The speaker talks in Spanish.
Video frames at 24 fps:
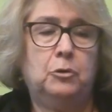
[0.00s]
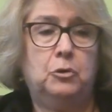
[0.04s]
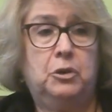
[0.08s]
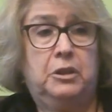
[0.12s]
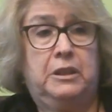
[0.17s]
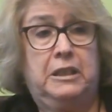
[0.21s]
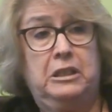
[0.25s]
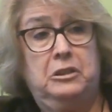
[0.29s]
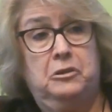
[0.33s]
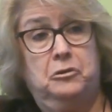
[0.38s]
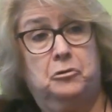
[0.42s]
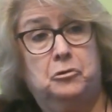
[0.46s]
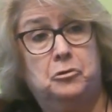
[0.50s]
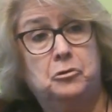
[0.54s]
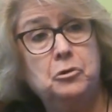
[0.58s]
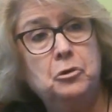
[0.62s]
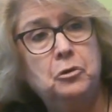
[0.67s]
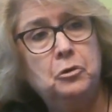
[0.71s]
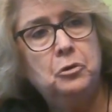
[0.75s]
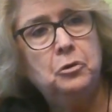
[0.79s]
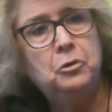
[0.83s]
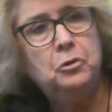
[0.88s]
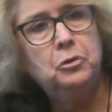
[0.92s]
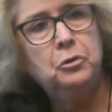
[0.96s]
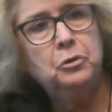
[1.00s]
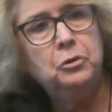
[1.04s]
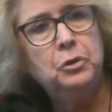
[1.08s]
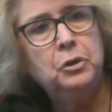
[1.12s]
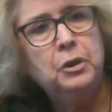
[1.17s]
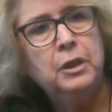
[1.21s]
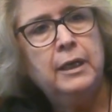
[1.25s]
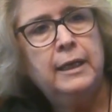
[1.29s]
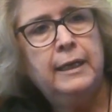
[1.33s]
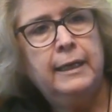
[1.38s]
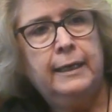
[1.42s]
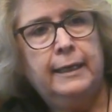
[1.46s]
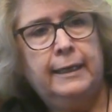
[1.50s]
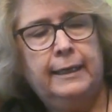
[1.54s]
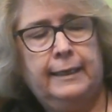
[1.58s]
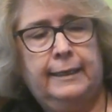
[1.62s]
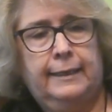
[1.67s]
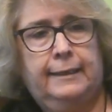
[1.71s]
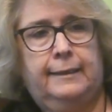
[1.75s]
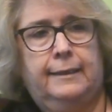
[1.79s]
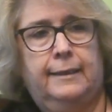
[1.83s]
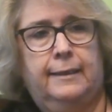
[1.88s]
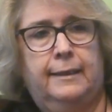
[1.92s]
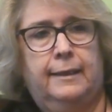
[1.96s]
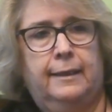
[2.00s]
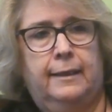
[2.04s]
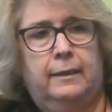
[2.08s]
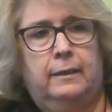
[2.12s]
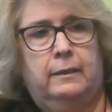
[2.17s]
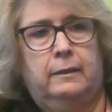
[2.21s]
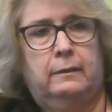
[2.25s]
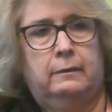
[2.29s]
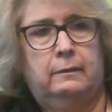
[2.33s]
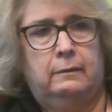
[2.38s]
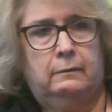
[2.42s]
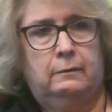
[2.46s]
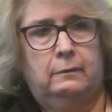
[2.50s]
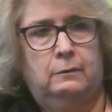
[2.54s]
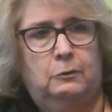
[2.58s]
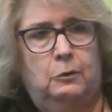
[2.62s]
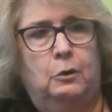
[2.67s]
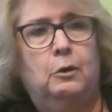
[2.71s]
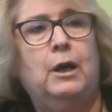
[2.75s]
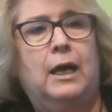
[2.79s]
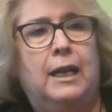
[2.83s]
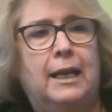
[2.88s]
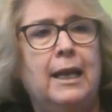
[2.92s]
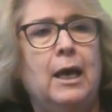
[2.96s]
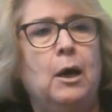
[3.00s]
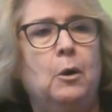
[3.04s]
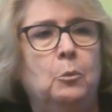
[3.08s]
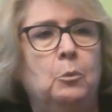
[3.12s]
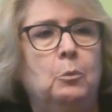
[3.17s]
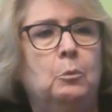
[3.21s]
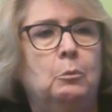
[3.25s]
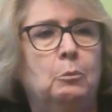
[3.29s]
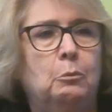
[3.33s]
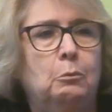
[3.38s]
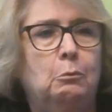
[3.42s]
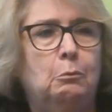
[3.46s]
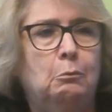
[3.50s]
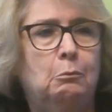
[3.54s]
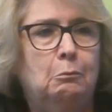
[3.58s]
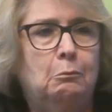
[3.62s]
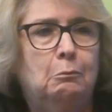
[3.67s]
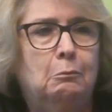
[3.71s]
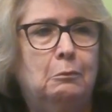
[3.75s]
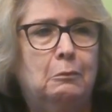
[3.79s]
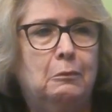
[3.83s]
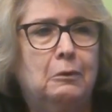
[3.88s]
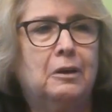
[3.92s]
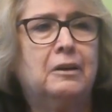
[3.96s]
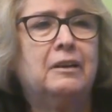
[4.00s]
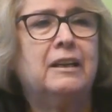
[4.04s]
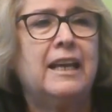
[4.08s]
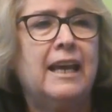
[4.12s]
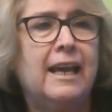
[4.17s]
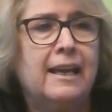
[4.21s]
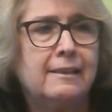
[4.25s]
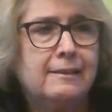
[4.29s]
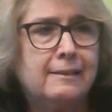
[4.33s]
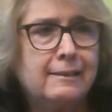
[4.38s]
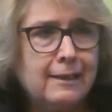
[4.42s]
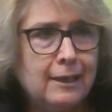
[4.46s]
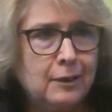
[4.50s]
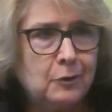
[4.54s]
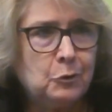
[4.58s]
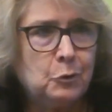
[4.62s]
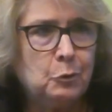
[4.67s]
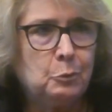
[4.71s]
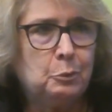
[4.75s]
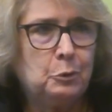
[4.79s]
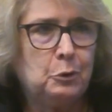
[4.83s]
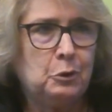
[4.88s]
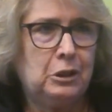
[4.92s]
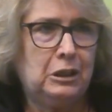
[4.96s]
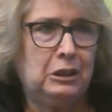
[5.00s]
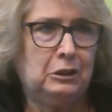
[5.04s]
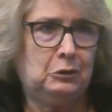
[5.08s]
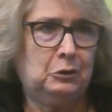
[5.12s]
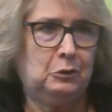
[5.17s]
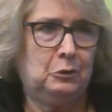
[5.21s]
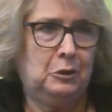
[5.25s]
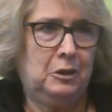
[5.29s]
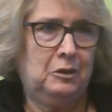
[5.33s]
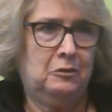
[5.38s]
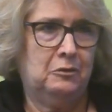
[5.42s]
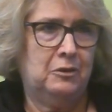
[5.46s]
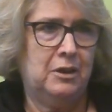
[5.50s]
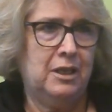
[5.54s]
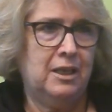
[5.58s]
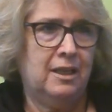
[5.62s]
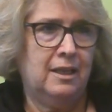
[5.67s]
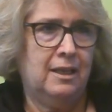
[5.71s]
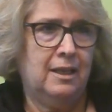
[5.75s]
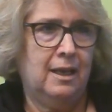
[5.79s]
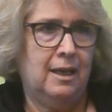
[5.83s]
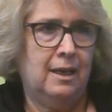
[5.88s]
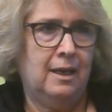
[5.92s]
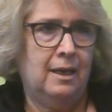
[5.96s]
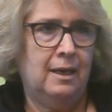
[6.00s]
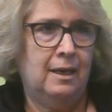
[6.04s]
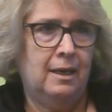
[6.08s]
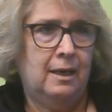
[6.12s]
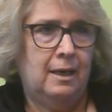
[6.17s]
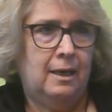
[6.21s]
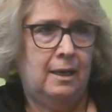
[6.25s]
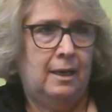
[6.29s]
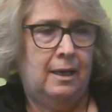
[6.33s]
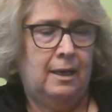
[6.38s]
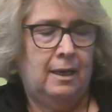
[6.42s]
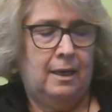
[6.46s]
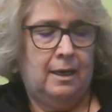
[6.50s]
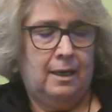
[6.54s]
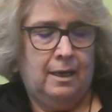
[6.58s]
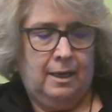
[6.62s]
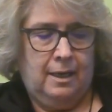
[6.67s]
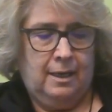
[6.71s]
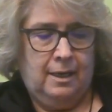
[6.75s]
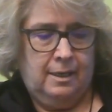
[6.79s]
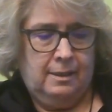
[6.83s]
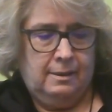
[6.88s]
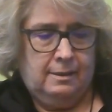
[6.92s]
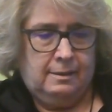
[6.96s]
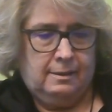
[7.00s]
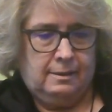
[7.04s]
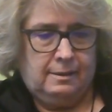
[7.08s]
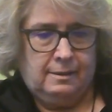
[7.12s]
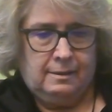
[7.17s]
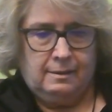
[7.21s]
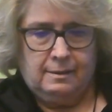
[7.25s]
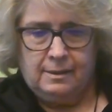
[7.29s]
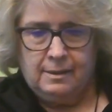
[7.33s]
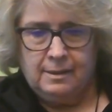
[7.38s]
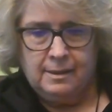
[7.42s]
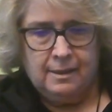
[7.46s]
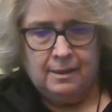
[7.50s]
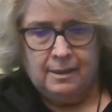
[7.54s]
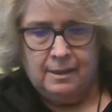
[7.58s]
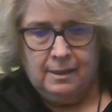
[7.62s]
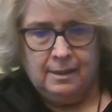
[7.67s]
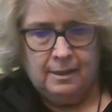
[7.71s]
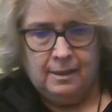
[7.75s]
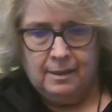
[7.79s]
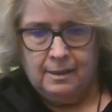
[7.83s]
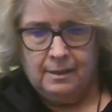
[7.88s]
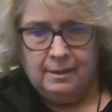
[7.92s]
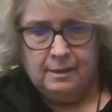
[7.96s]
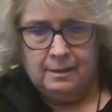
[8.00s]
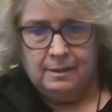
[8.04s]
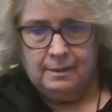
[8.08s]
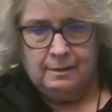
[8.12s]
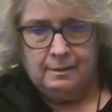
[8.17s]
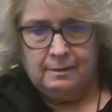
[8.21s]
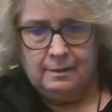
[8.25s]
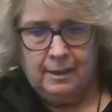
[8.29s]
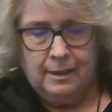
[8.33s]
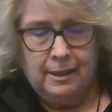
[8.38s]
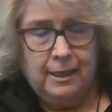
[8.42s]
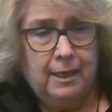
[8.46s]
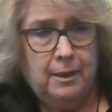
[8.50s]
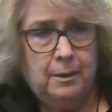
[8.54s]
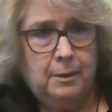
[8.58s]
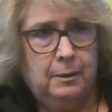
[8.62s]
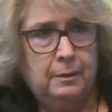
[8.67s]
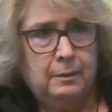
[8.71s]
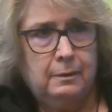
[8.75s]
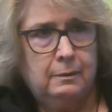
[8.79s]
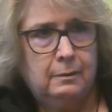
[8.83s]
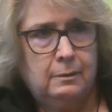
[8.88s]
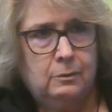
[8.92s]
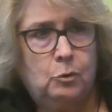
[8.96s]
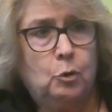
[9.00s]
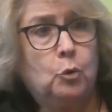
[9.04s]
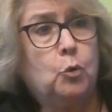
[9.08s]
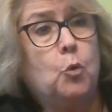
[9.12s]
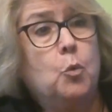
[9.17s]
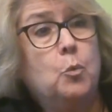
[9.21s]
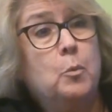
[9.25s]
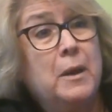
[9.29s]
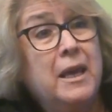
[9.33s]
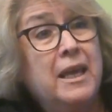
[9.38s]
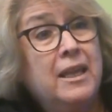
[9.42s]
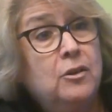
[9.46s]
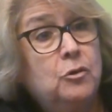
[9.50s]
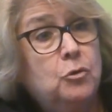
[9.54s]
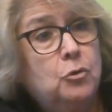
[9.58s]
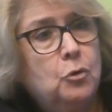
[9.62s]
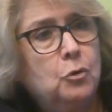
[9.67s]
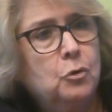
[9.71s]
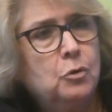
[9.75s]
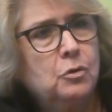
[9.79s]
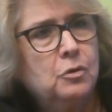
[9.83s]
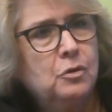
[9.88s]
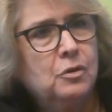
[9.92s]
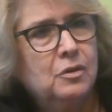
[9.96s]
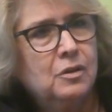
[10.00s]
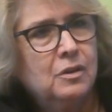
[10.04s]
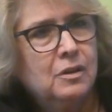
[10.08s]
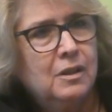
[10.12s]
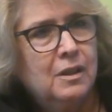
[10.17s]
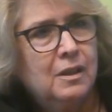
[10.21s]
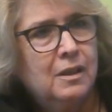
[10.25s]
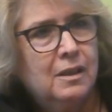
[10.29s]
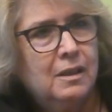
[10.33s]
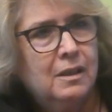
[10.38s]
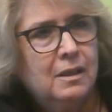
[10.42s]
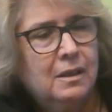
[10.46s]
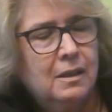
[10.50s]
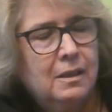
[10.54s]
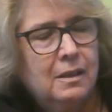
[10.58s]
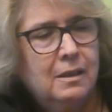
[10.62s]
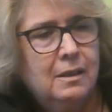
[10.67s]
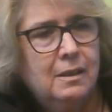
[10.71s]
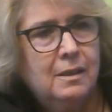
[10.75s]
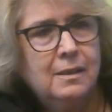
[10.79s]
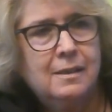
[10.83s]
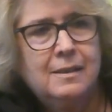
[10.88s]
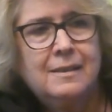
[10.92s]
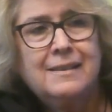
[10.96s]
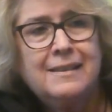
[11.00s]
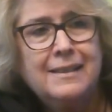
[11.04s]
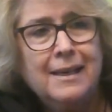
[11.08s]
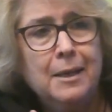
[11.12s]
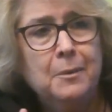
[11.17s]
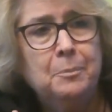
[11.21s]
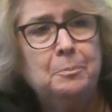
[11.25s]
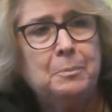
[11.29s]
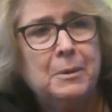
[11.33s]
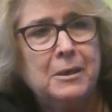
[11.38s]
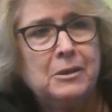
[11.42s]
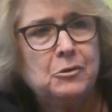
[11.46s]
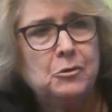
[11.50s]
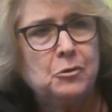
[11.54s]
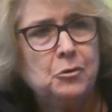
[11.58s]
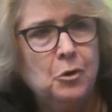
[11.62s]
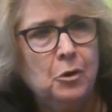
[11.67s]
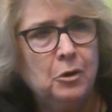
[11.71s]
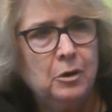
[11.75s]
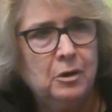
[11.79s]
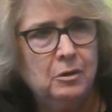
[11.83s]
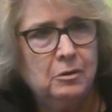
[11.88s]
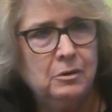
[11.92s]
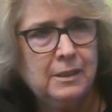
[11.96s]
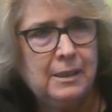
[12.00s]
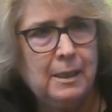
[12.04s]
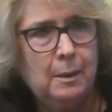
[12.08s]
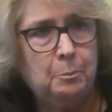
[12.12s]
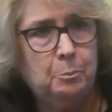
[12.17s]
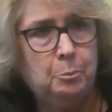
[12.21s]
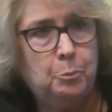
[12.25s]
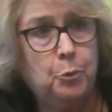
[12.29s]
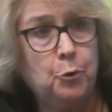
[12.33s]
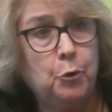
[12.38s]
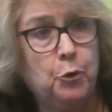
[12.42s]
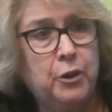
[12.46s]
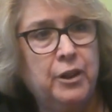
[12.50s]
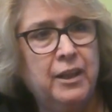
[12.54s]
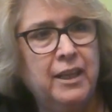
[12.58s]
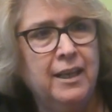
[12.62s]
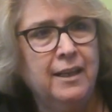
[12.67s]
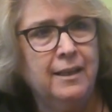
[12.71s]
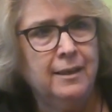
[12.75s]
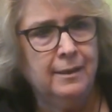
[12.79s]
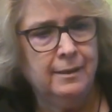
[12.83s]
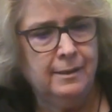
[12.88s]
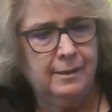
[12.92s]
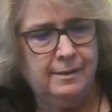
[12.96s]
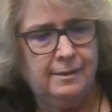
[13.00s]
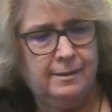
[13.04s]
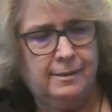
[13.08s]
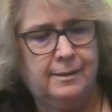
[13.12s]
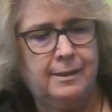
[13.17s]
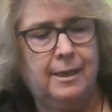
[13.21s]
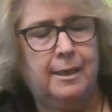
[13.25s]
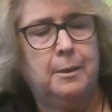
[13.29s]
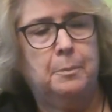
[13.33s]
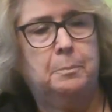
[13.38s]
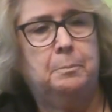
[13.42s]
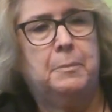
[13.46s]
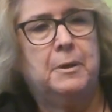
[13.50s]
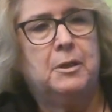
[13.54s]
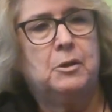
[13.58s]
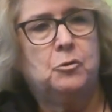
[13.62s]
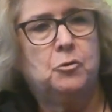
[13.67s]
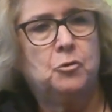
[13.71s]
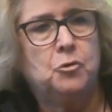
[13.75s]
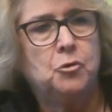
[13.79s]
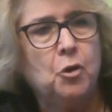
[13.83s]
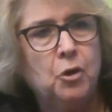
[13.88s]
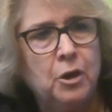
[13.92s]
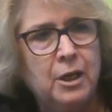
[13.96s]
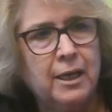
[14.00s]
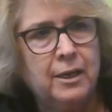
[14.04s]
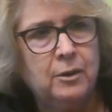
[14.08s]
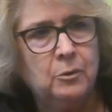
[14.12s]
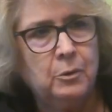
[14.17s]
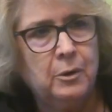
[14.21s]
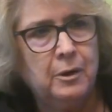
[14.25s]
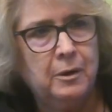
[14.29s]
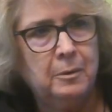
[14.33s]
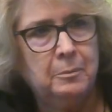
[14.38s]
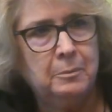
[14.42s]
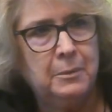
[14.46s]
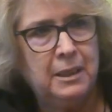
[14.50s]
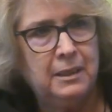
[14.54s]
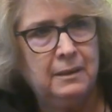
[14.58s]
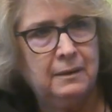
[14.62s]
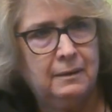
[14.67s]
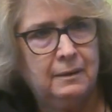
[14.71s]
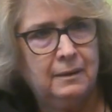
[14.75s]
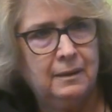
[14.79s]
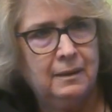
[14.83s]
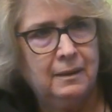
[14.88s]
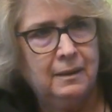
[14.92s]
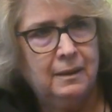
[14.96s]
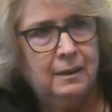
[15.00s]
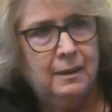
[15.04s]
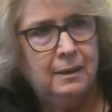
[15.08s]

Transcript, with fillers: contención, es tener, ojalá, rehacer tu proyecto de vida, es tener documentos, es ser persona, o sea, poder ser persona nuevamente.